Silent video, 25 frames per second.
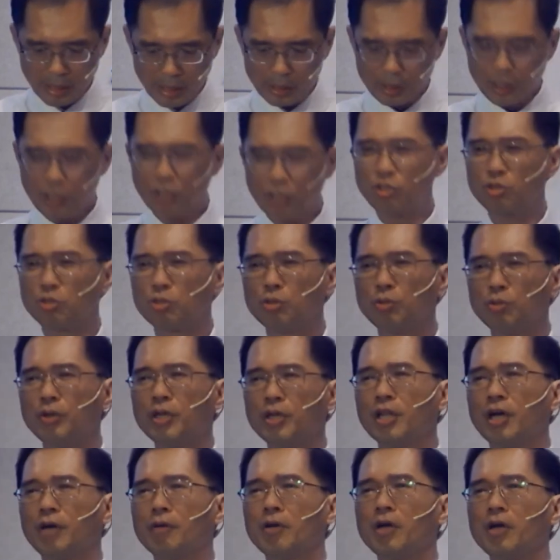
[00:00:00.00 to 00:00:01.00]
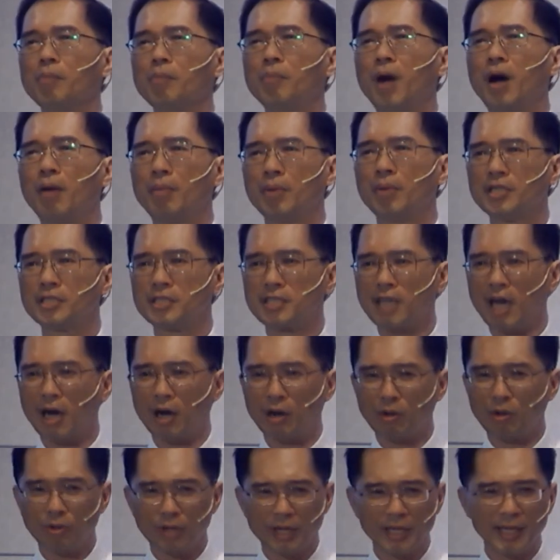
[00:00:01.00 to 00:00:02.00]
耶稣为了要把我们
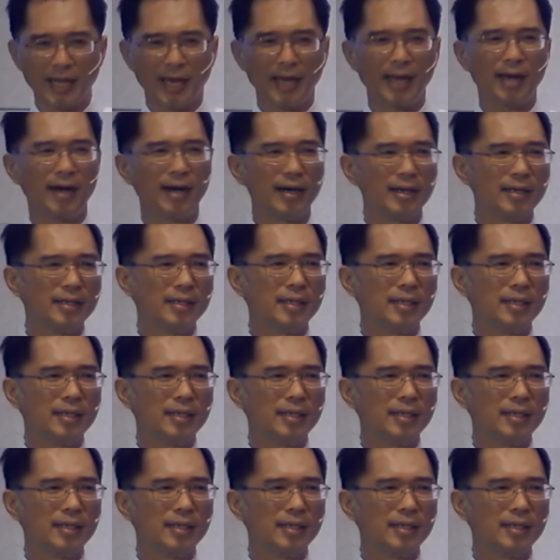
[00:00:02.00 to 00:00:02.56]
找回来啊，